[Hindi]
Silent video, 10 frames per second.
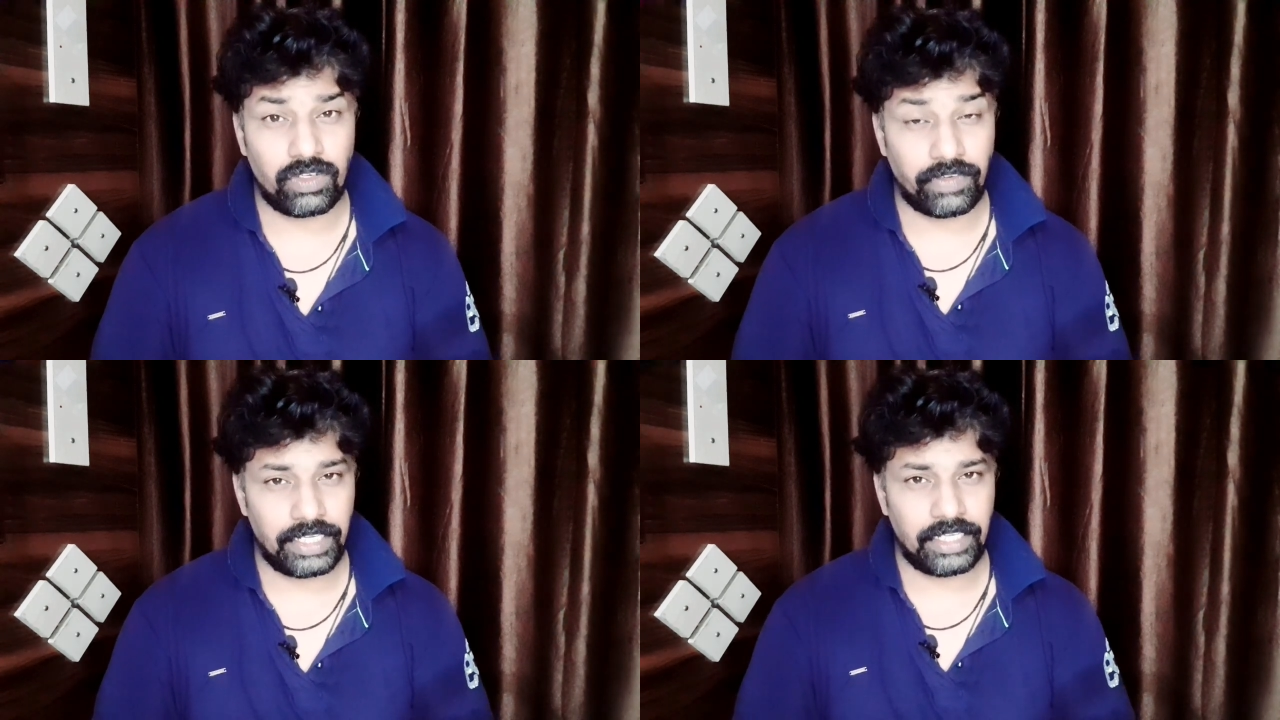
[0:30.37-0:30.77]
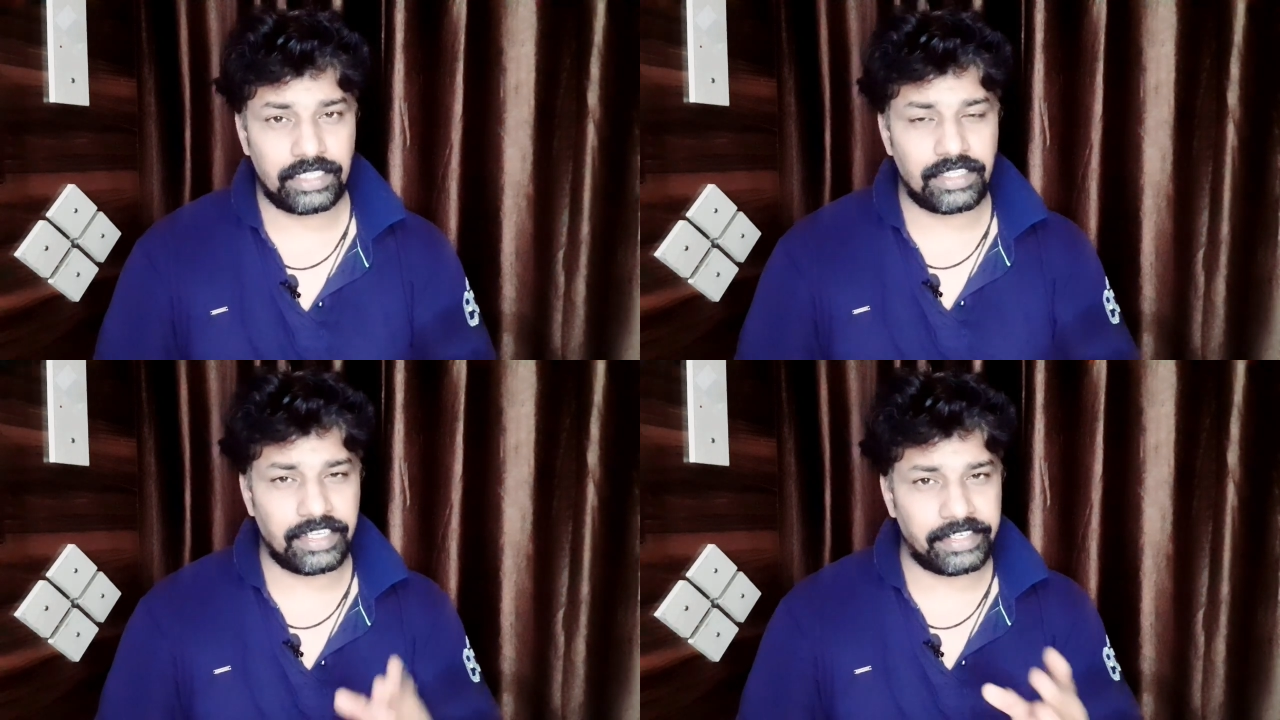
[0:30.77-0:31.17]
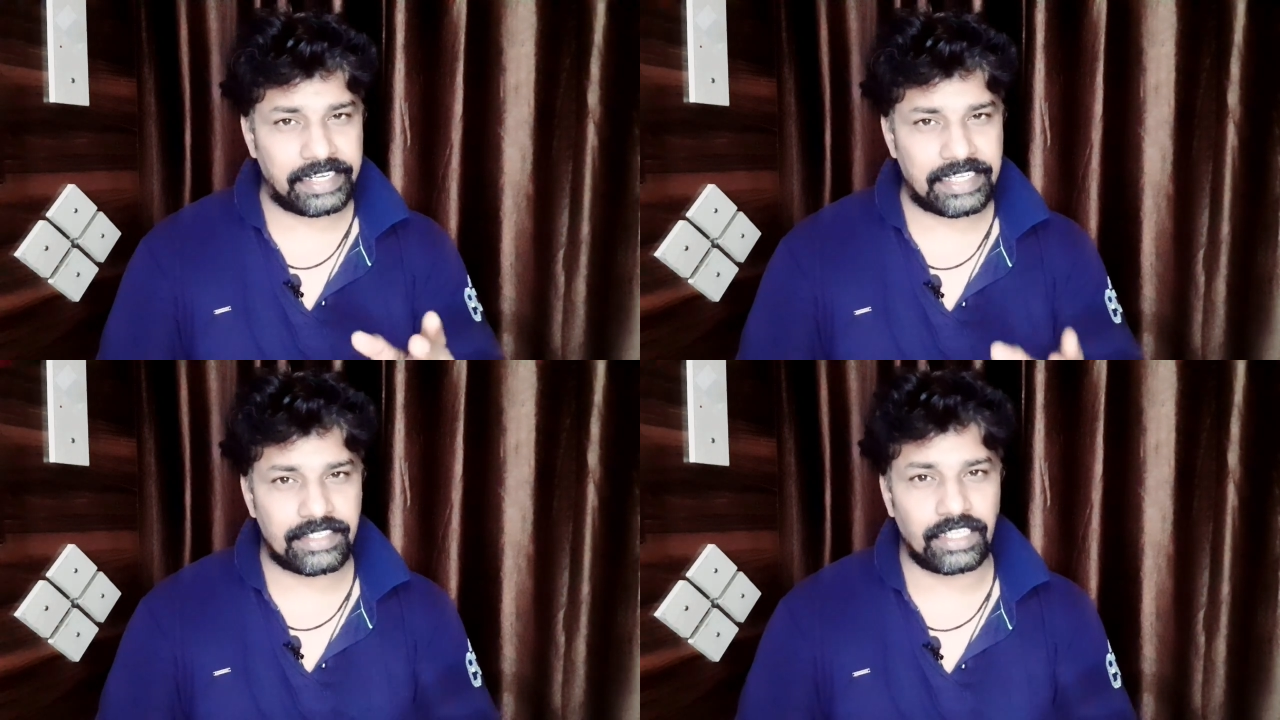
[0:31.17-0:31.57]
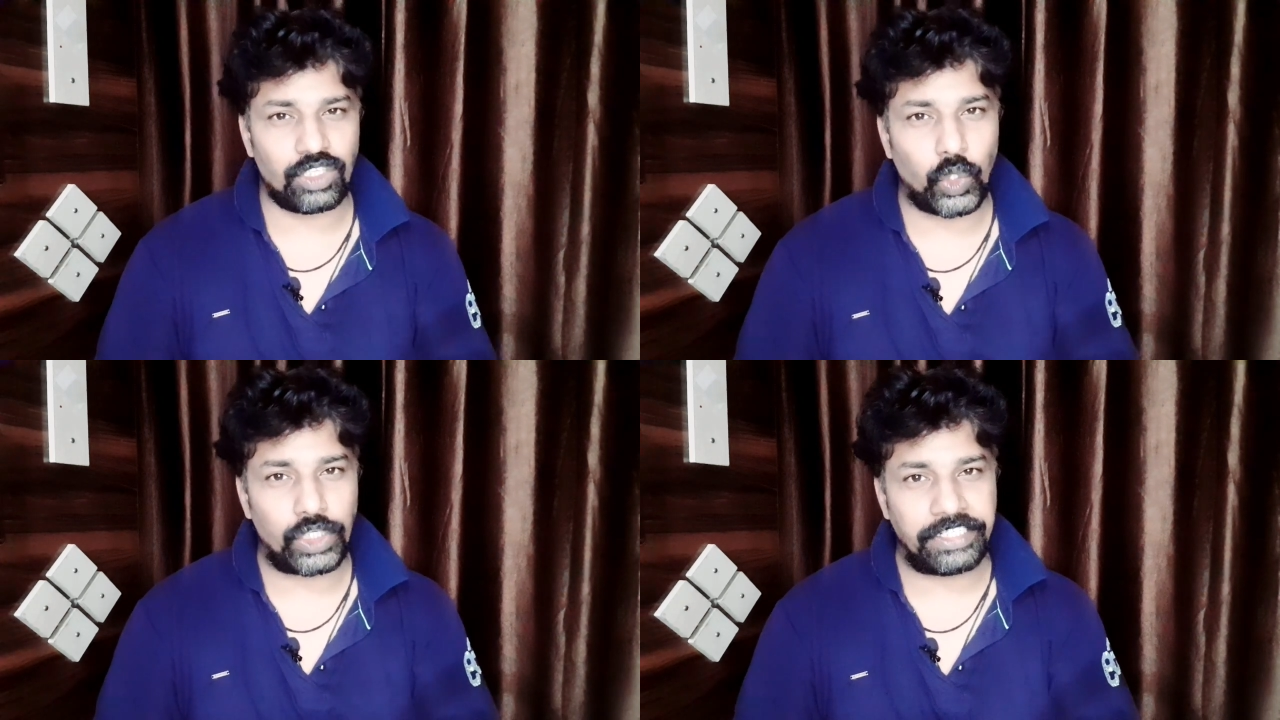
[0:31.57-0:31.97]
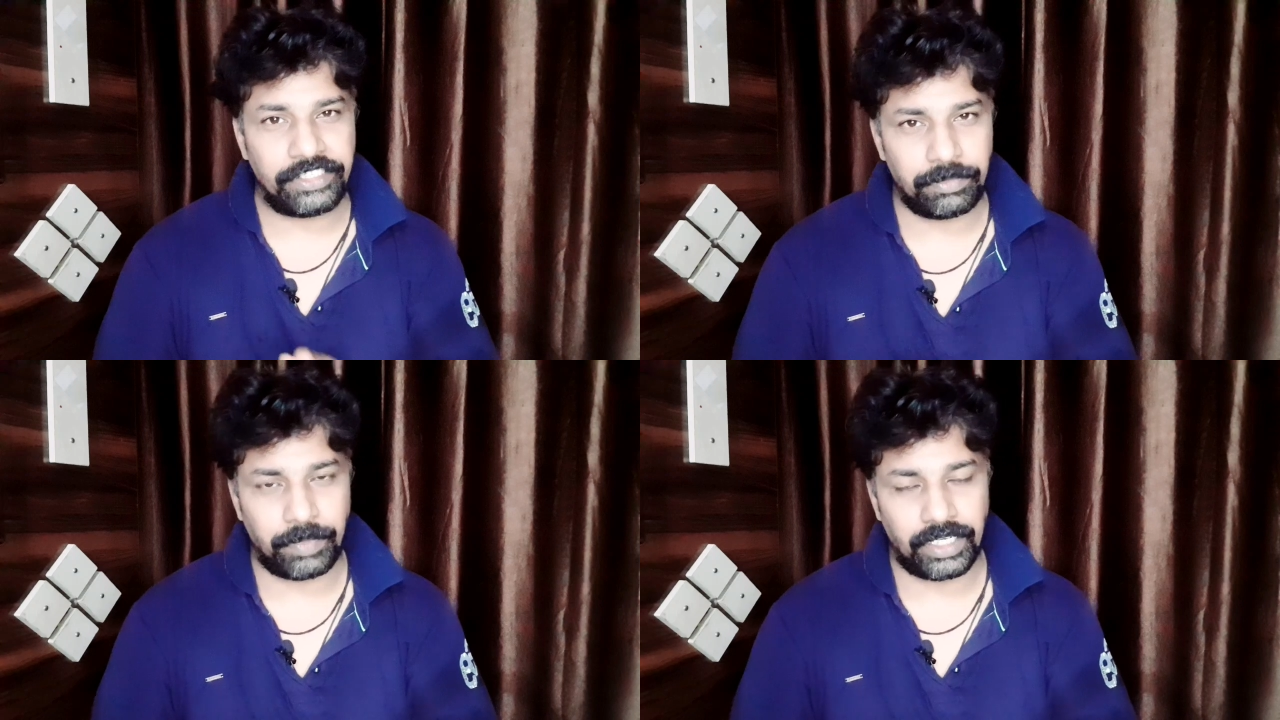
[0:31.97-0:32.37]
होने वाले हैं थिएटर के साथ ओ
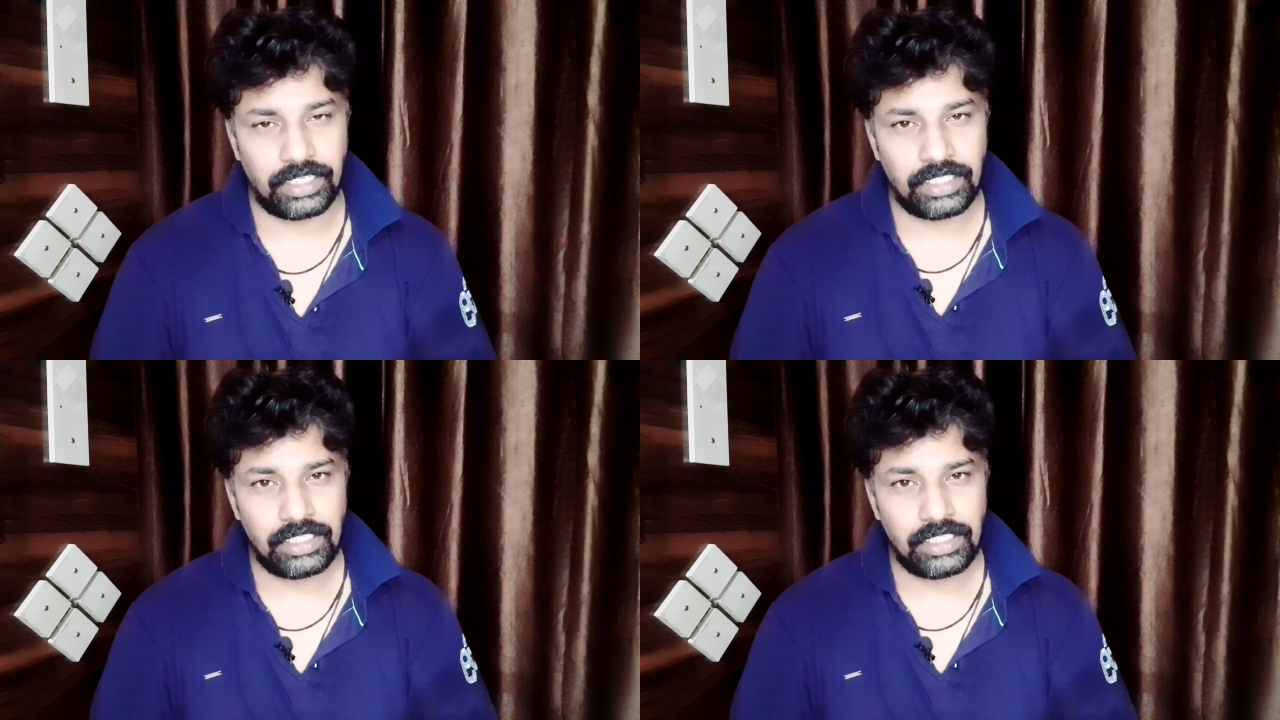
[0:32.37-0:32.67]
पर